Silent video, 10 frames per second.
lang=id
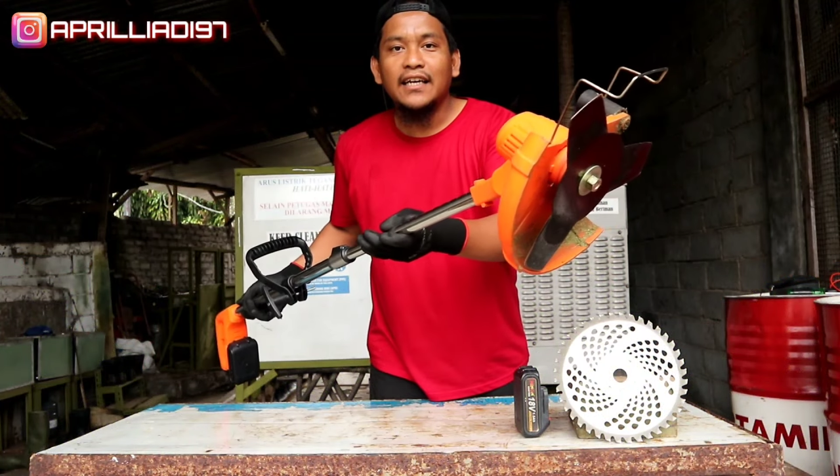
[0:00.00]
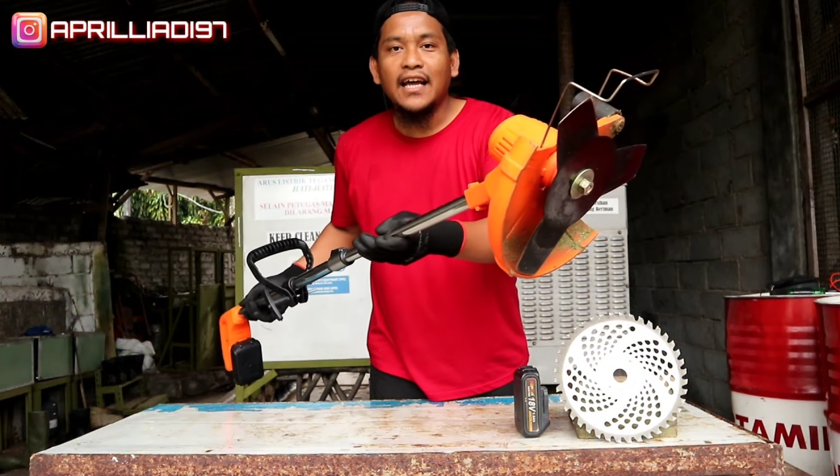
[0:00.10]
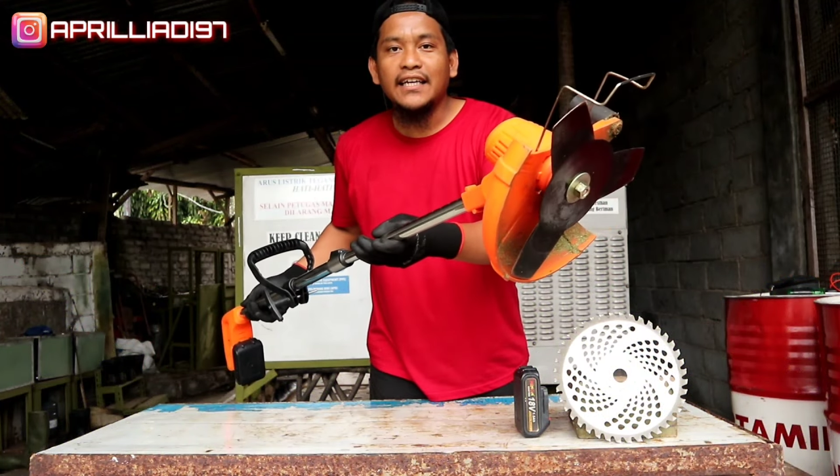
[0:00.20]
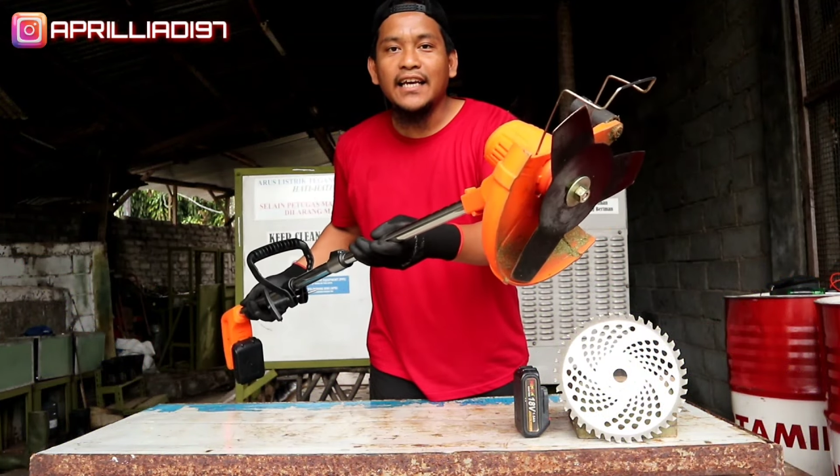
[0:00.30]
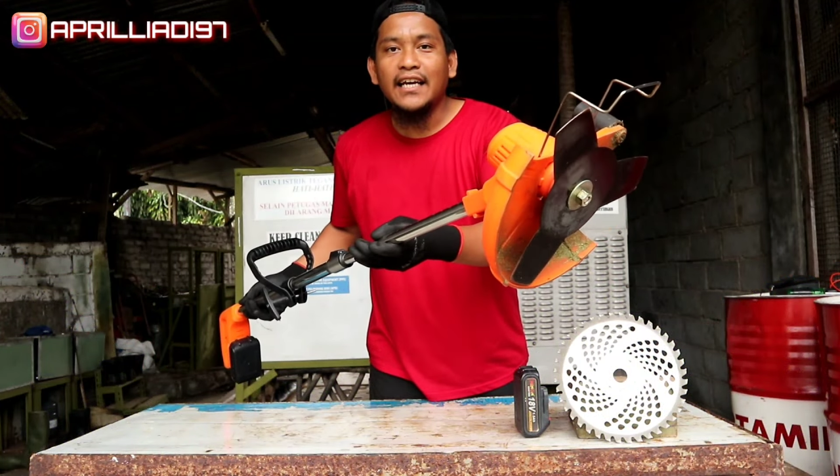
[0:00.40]

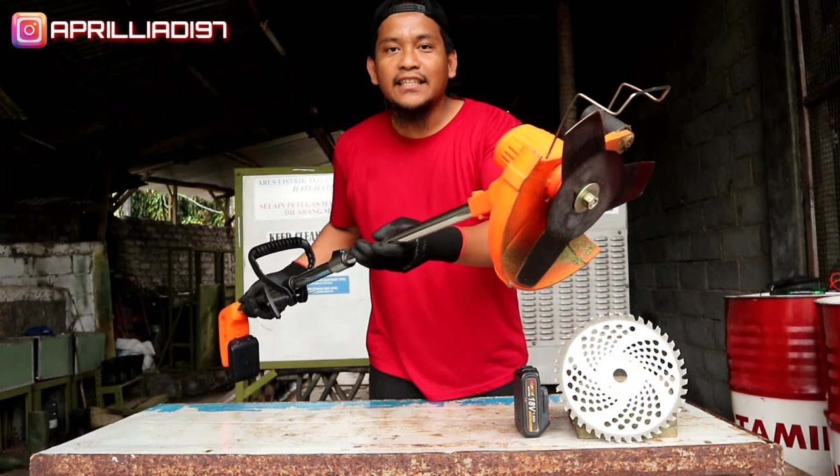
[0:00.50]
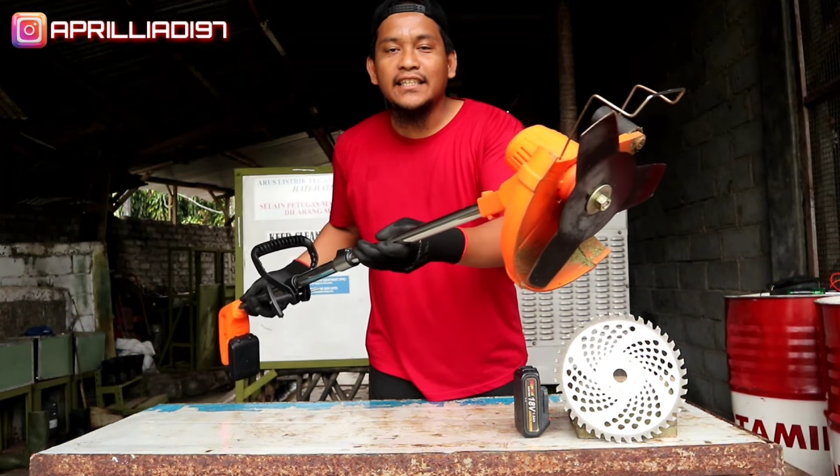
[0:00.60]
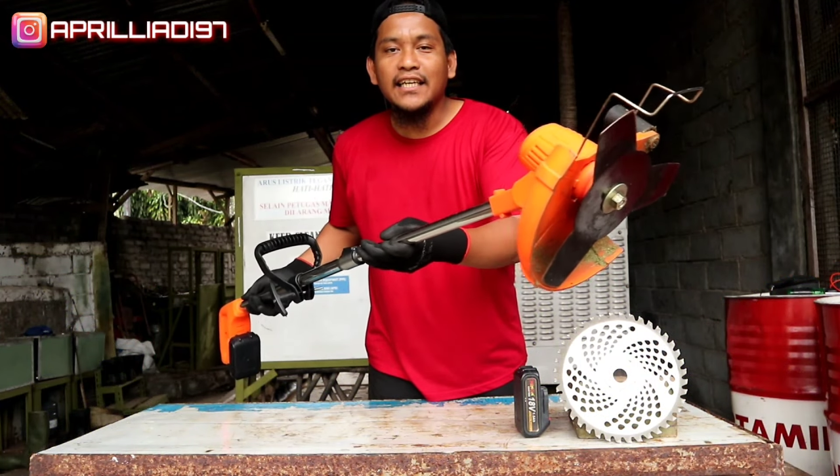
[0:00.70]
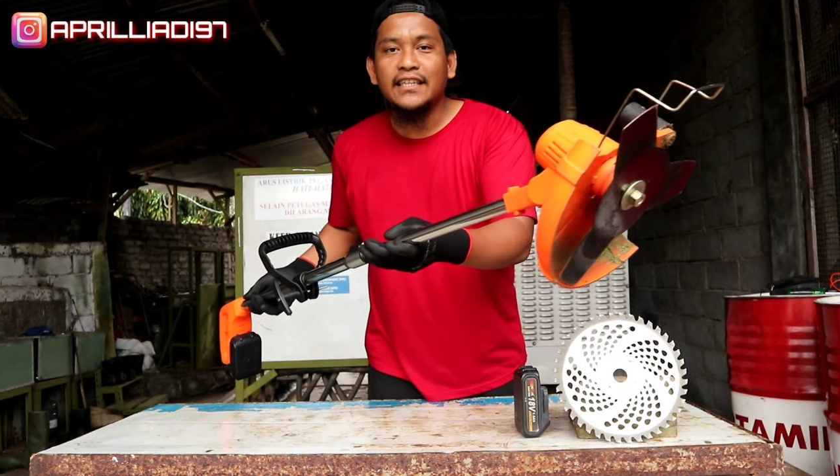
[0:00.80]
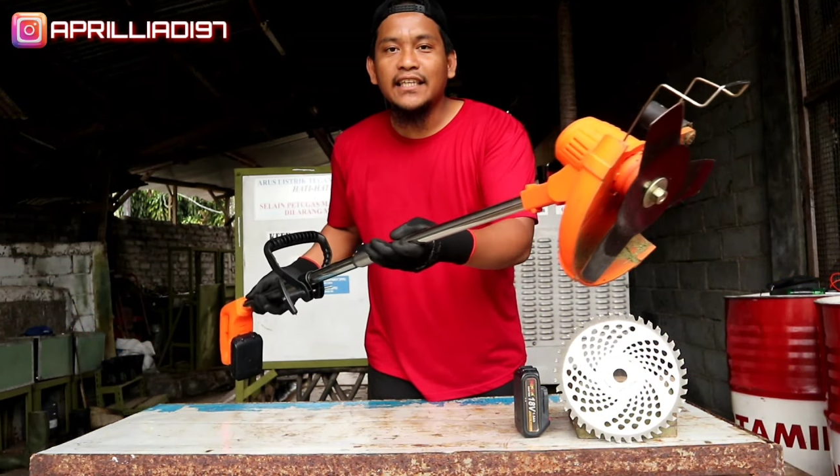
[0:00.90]
Dan dia di
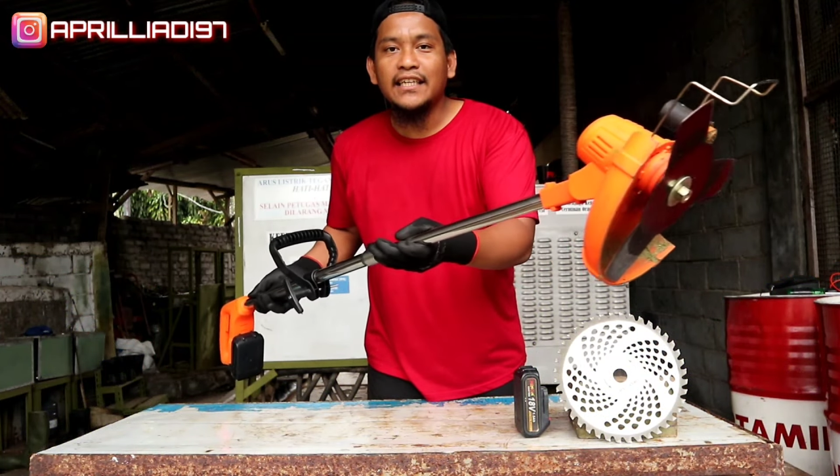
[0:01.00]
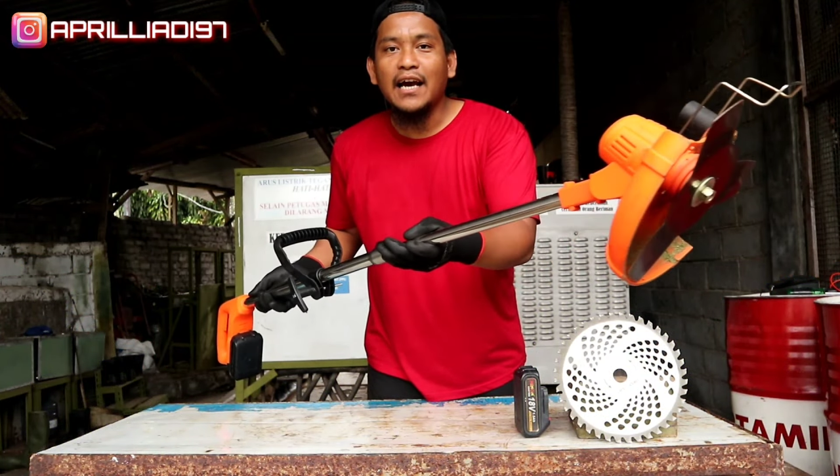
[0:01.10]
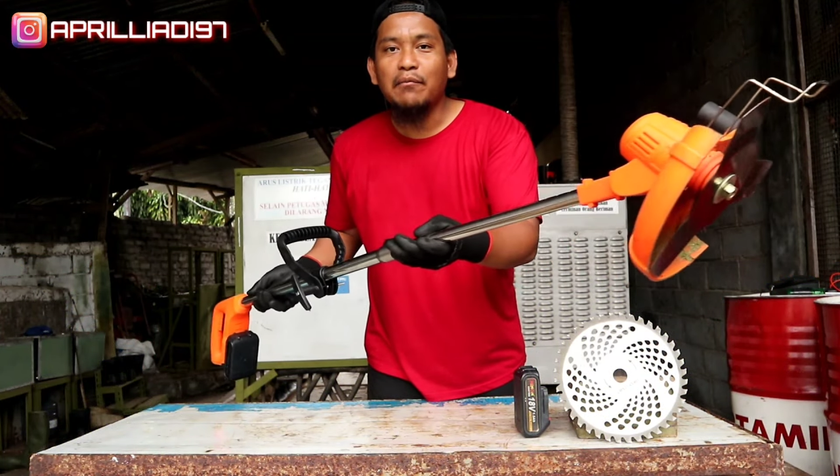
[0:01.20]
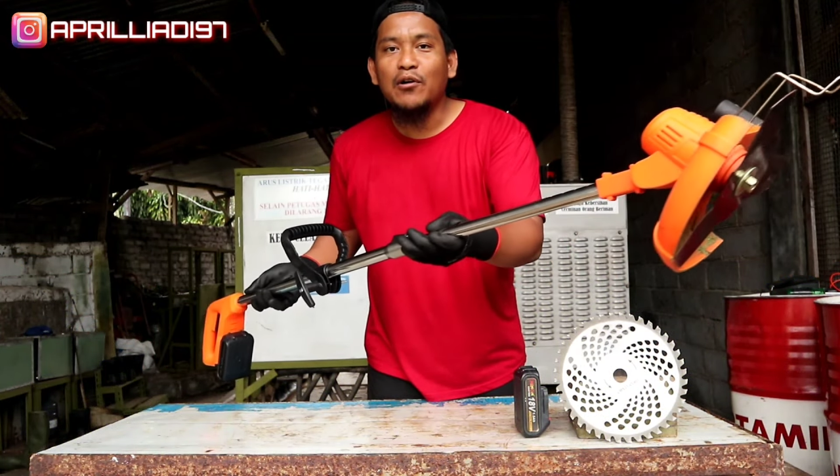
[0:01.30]
sini tidak